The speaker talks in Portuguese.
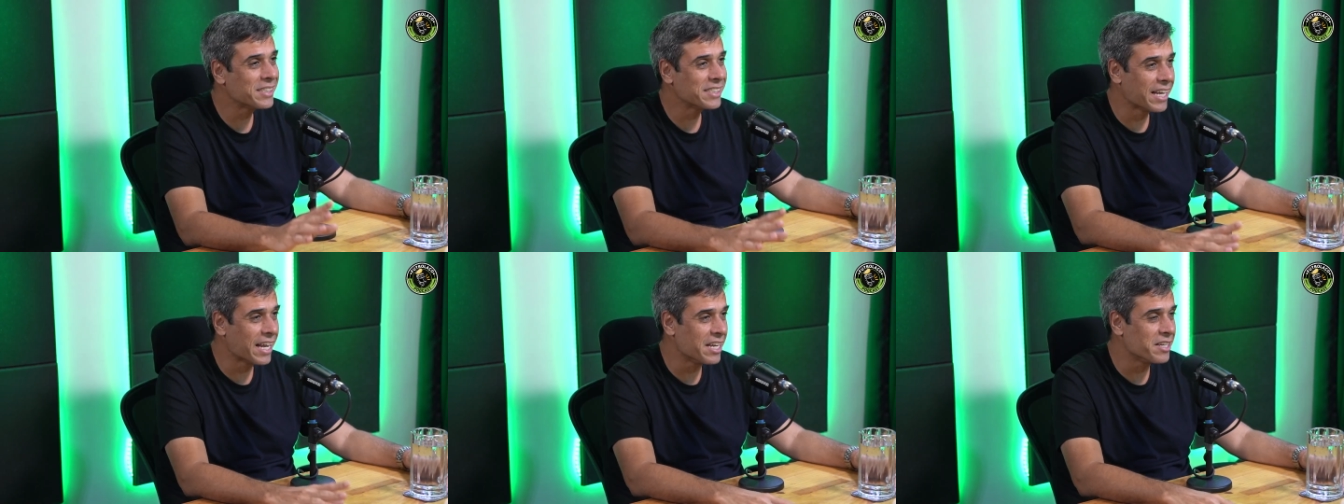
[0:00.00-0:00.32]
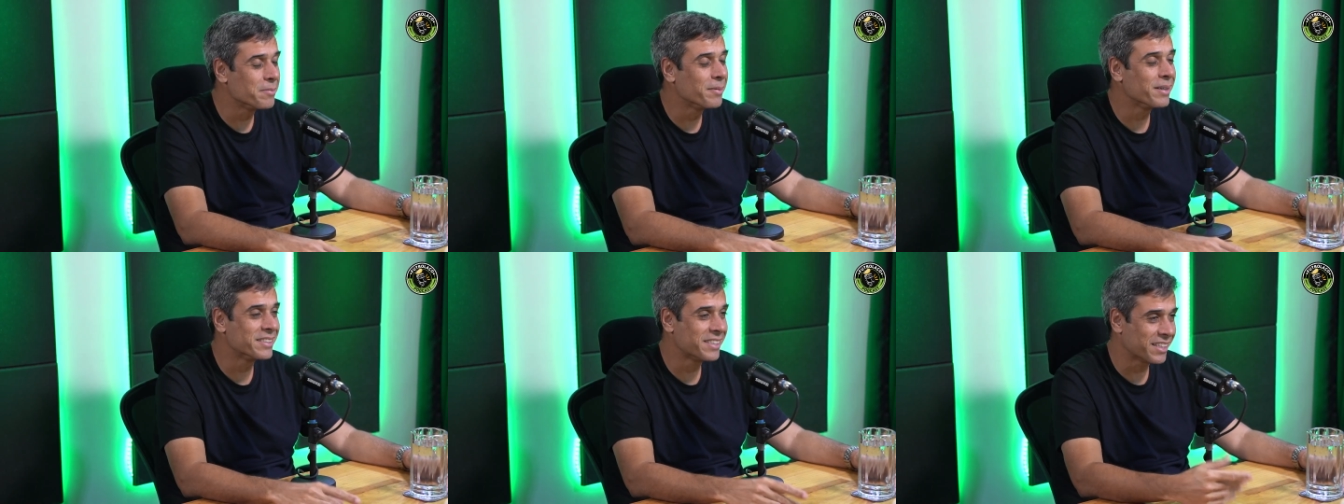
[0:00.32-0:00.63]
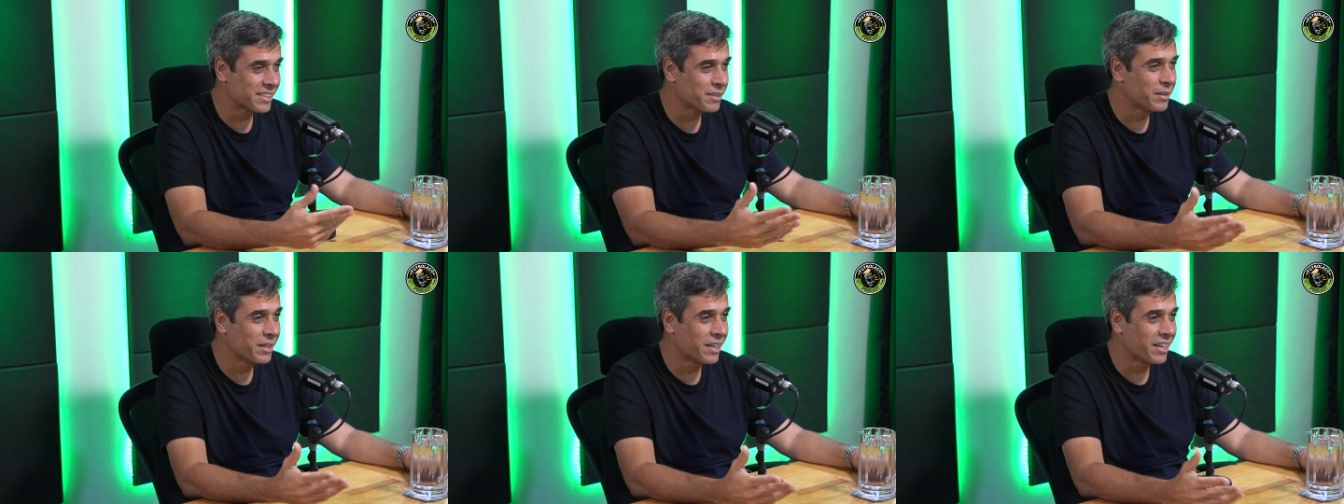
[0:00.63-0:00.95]
leis, mas
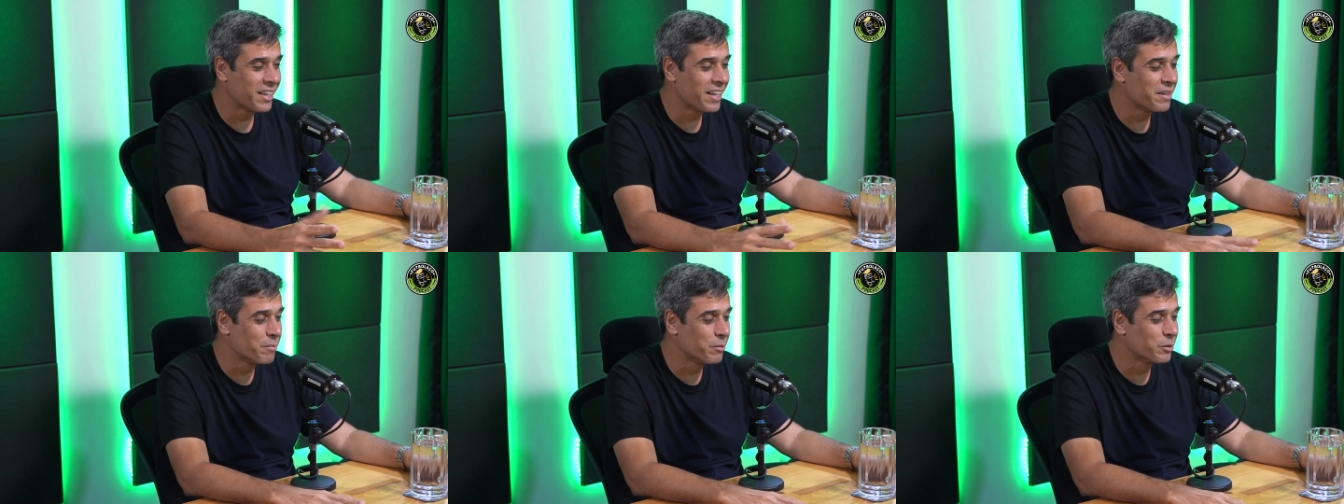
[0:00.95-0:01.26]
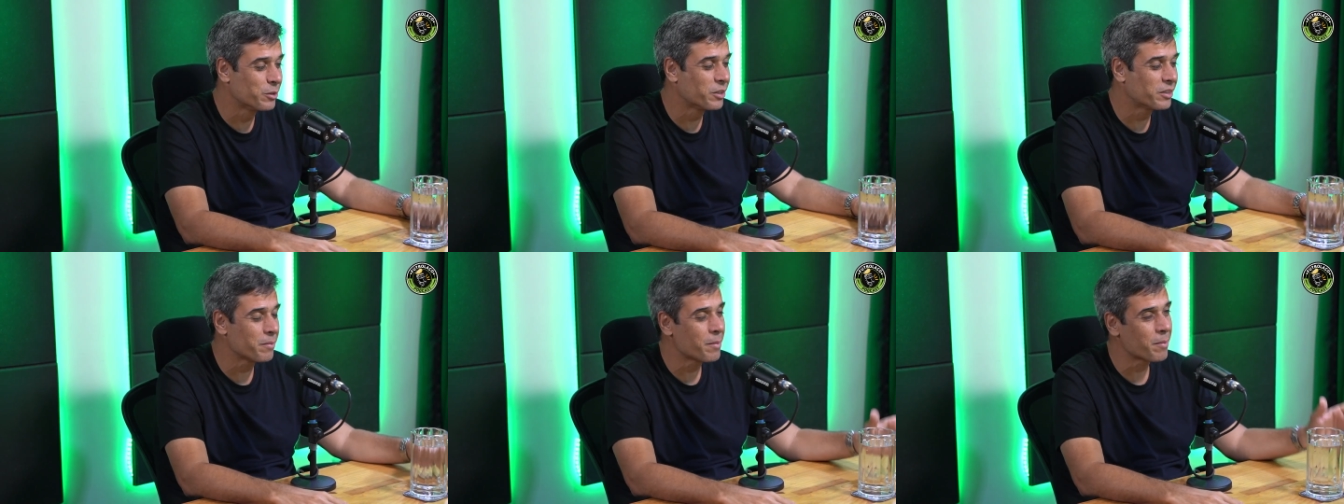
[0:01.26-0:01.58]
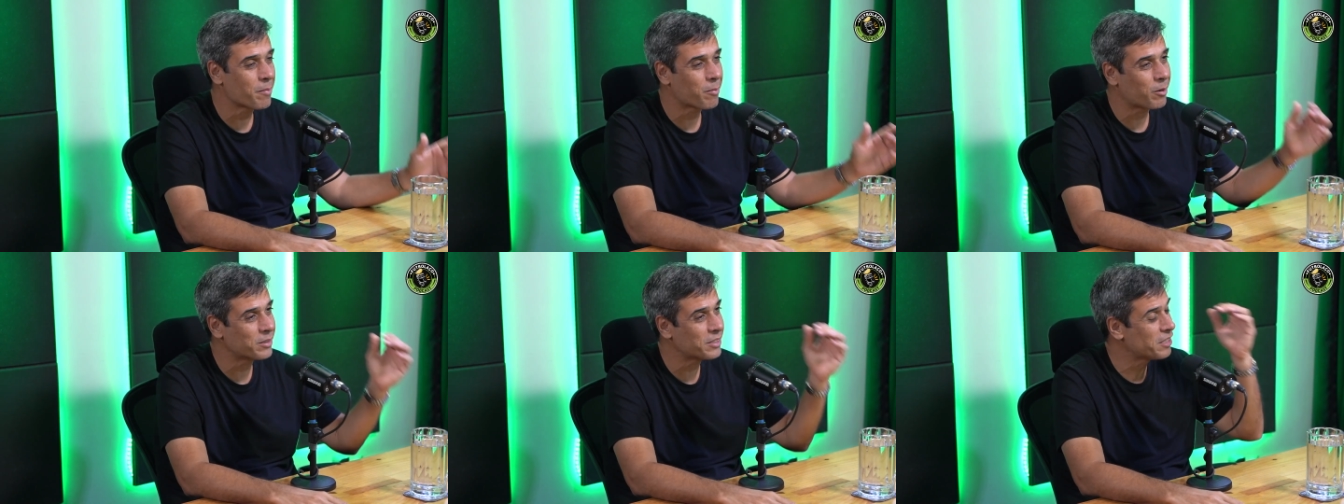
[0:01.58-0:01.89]
essa a lei mudou
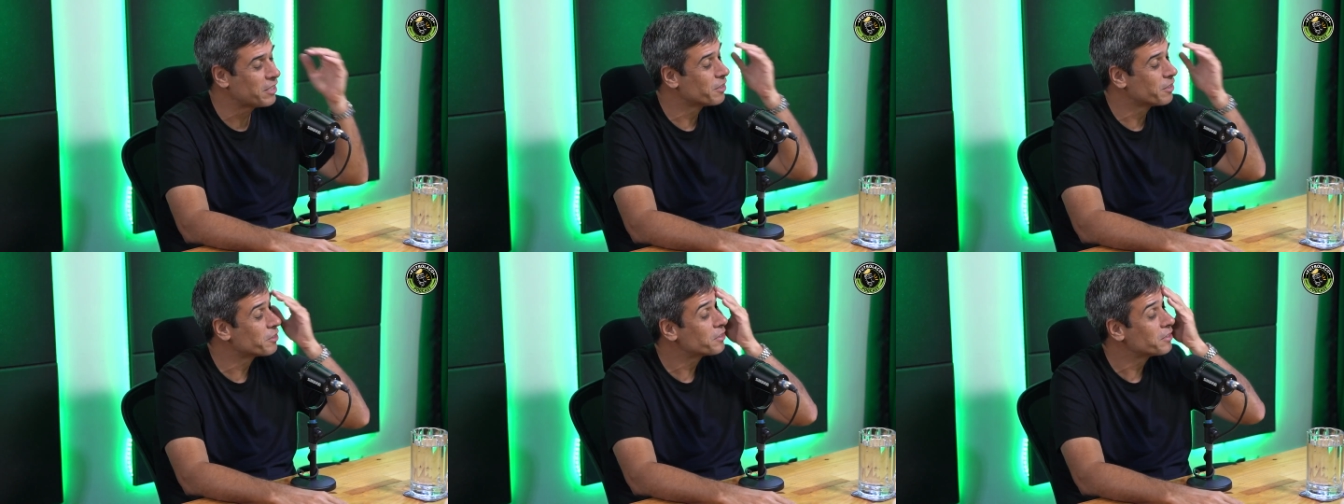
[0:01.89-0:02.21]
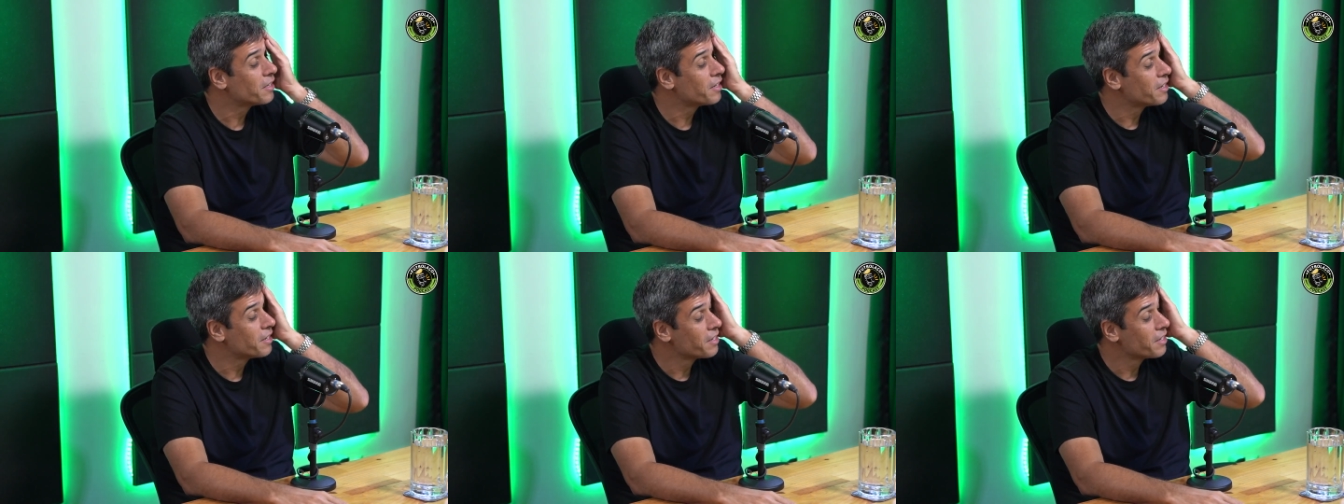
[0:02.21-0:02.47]
também por causa disso.